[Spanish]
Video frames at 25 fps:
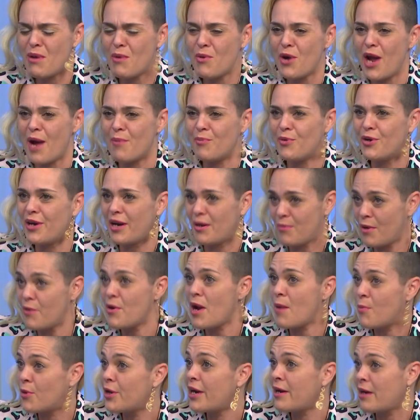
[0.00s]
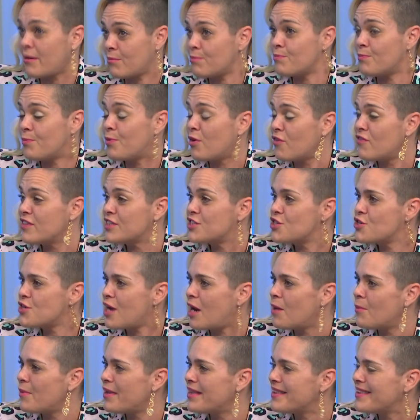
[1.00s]
me, voy a poner, me voy a poner
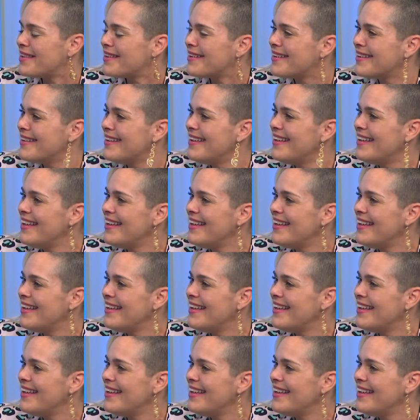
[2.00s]
profesionalmente.